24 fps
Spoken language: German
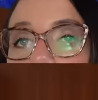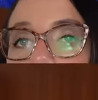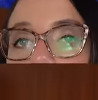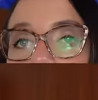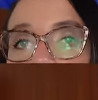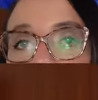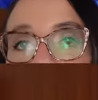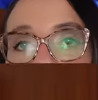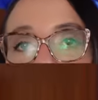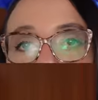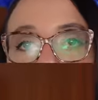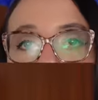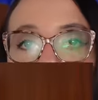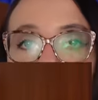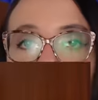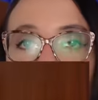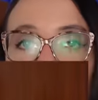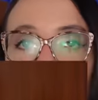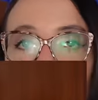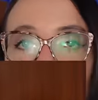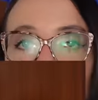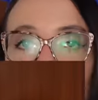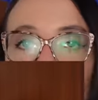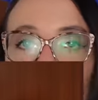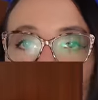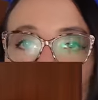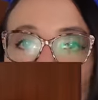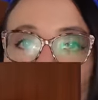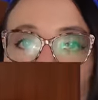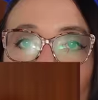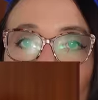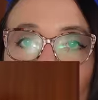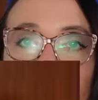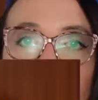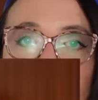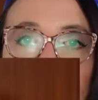Ich versuche tatsächlich für
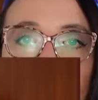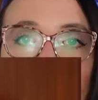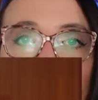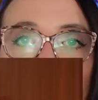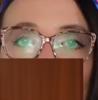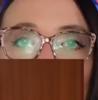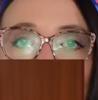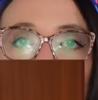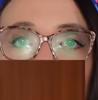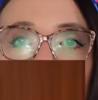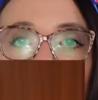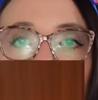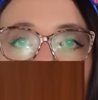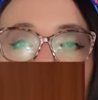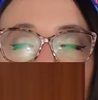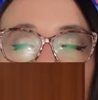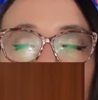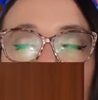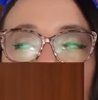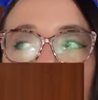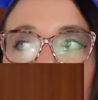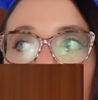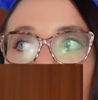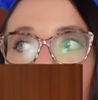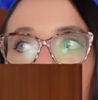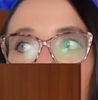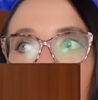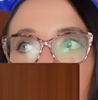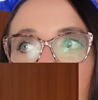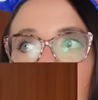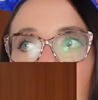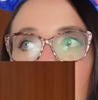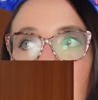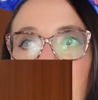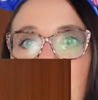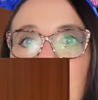Orlando ähm,
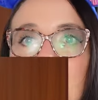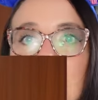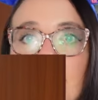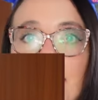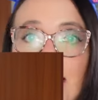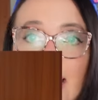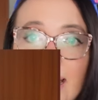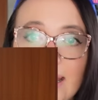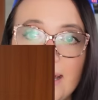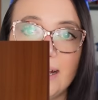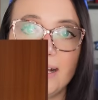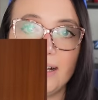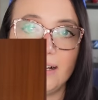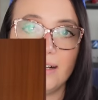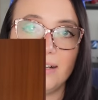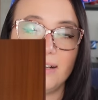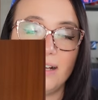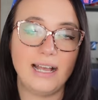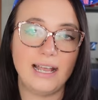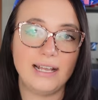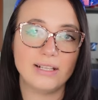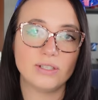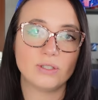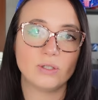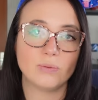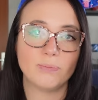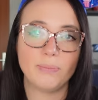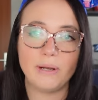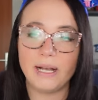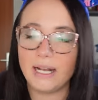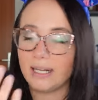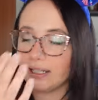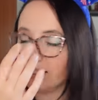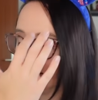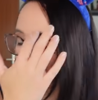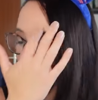Kleider
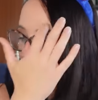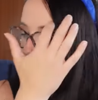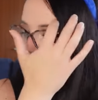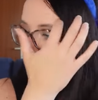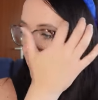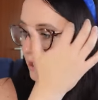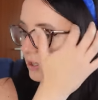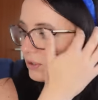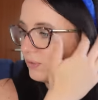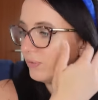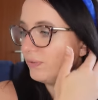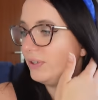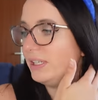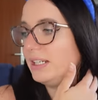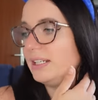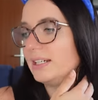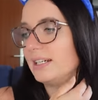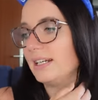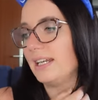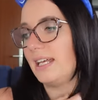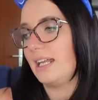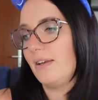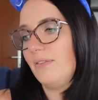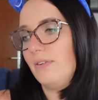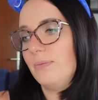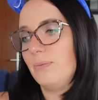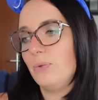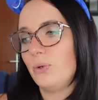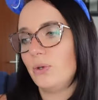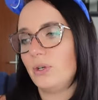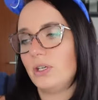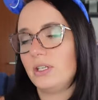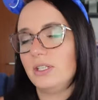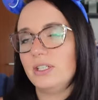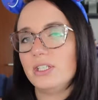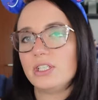einzupacken oder so viele Kleider wie
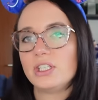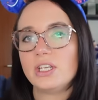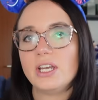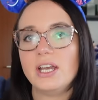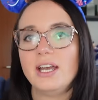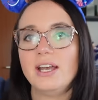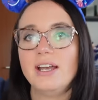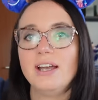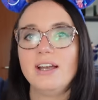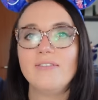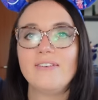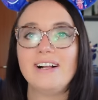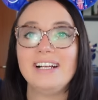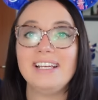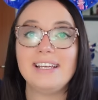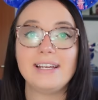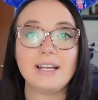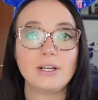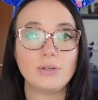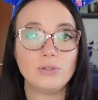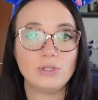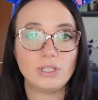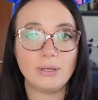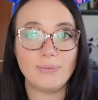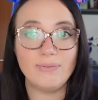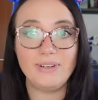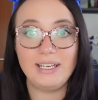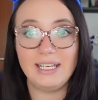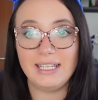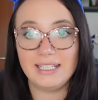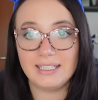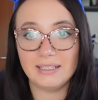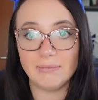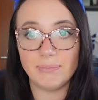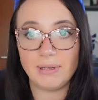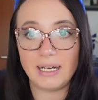möglich, weil die natürlich am
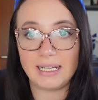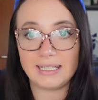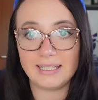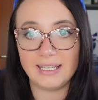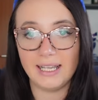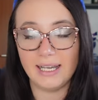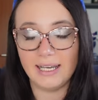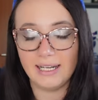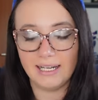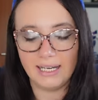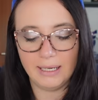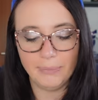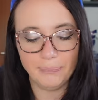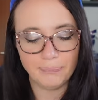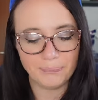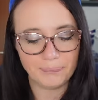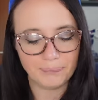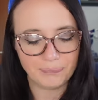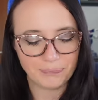wenigsten Platz einnehmen.